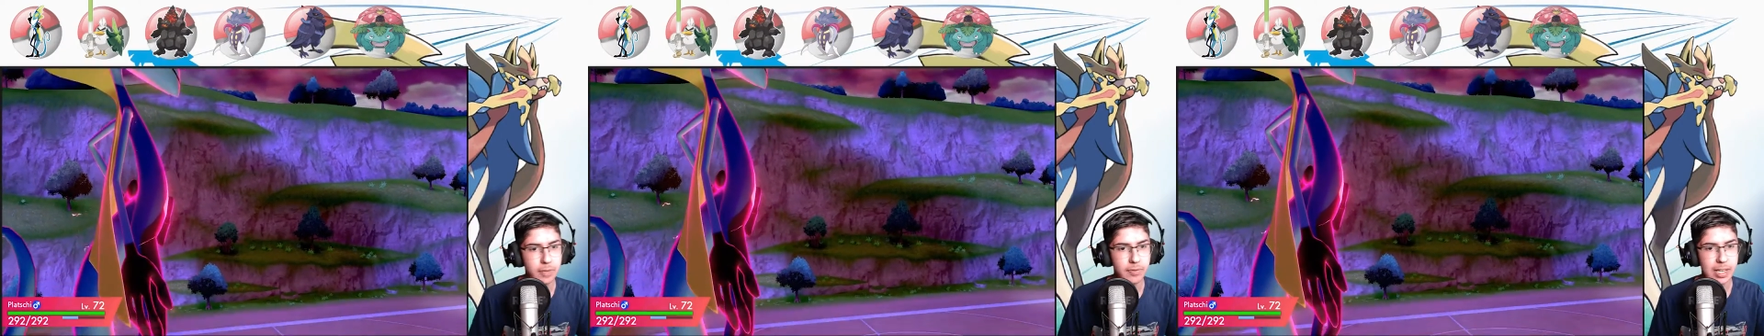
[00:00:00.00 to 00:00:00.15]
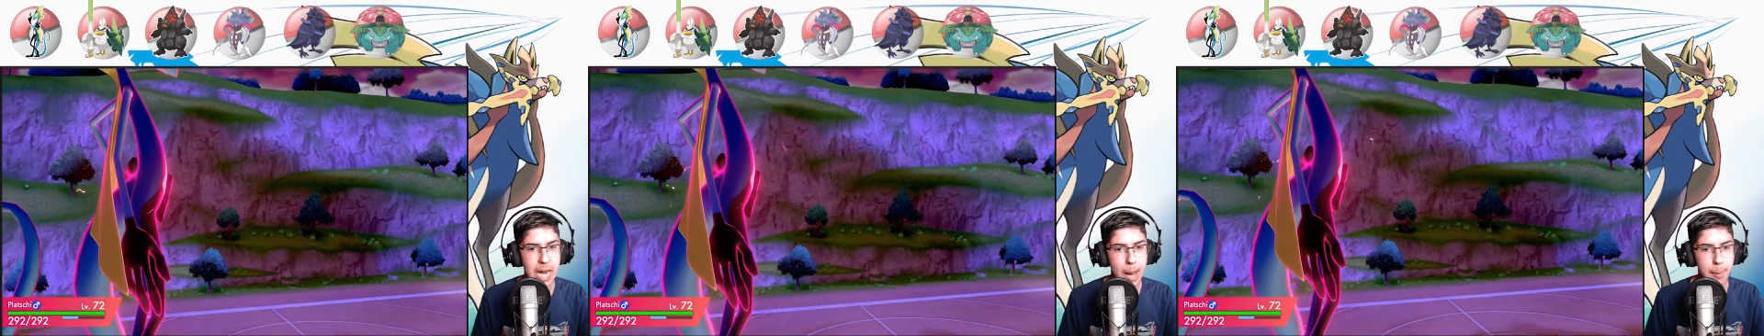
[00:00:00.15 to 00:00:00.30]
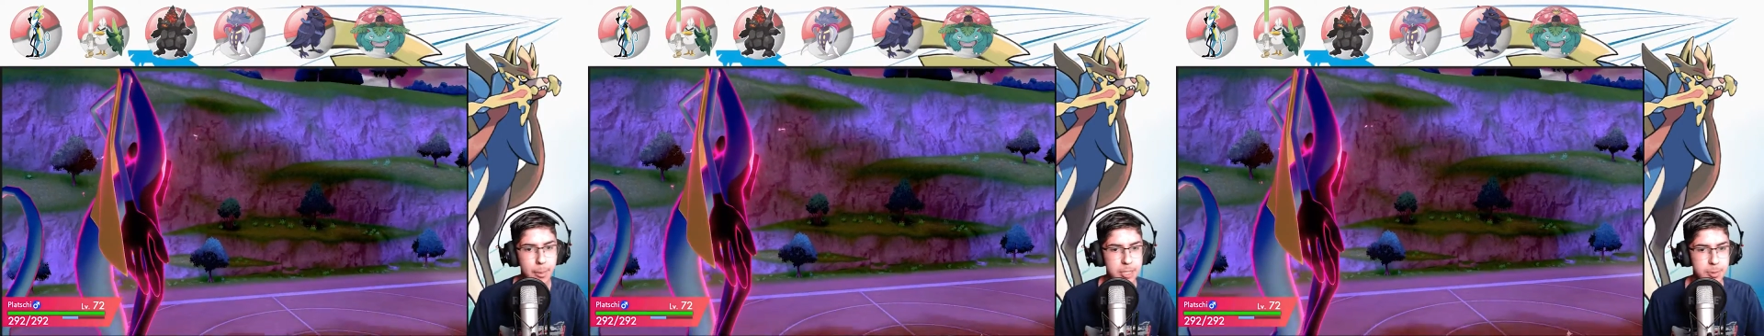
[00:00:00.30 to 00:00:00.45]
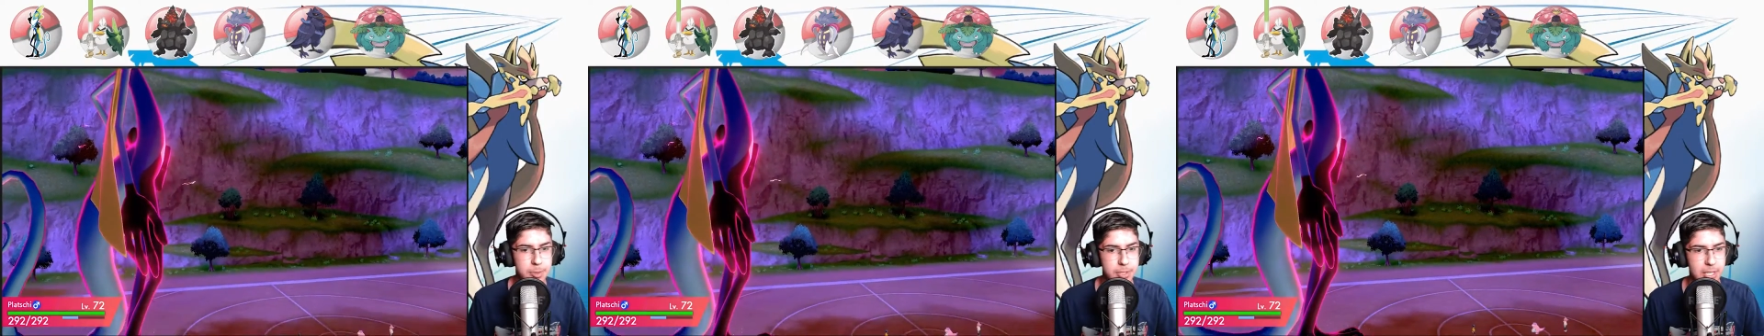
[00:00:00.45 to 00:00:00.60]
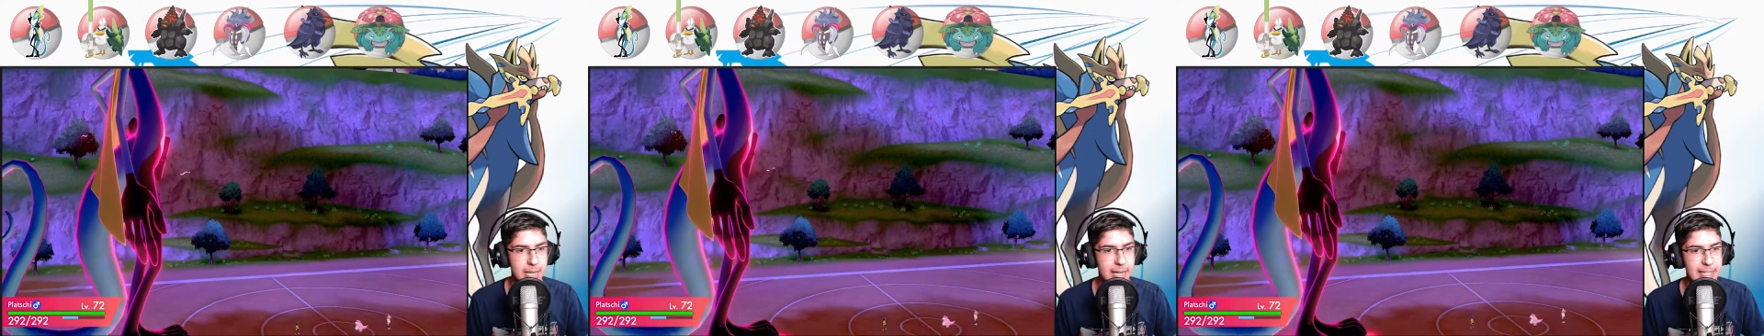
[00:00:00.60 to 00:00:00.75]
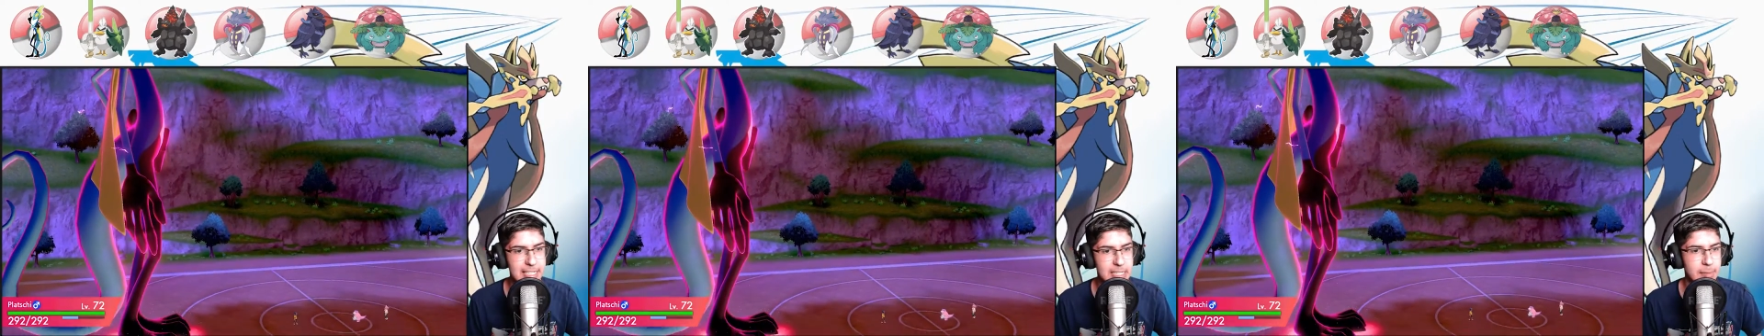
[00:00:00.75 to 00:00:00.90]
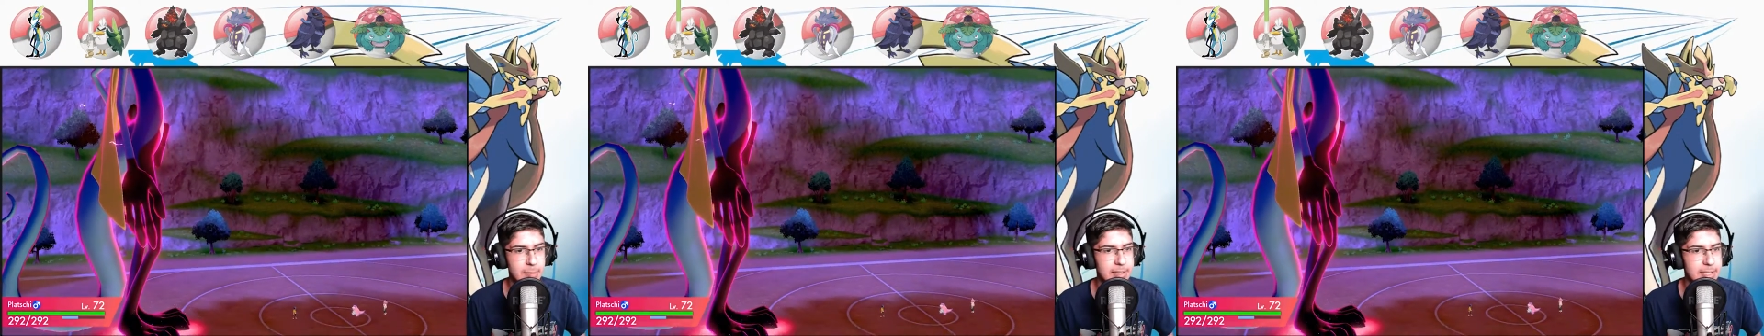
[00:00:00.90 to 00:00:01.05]
Bei Lamos müsste
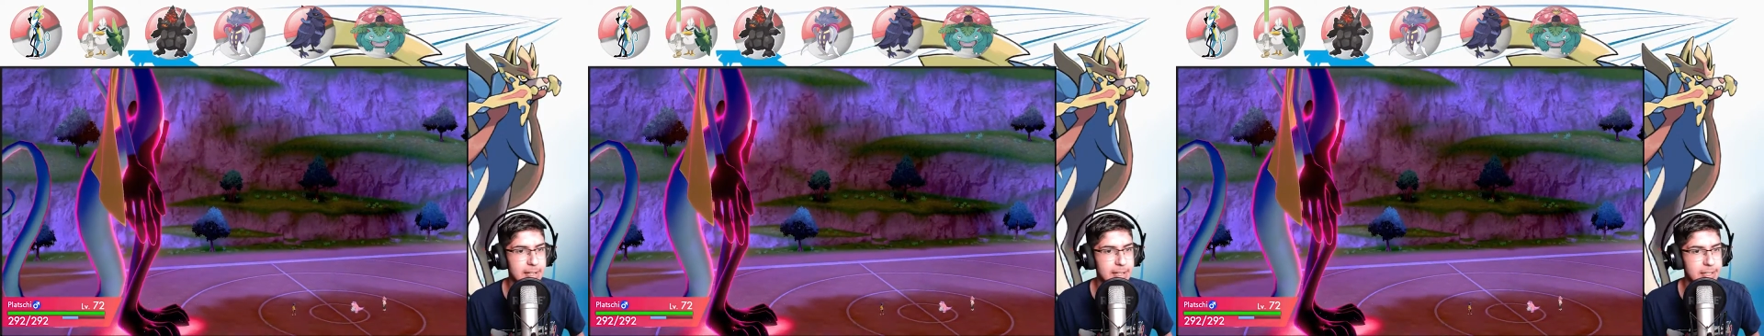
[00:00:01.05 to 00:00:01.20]
langsamer sein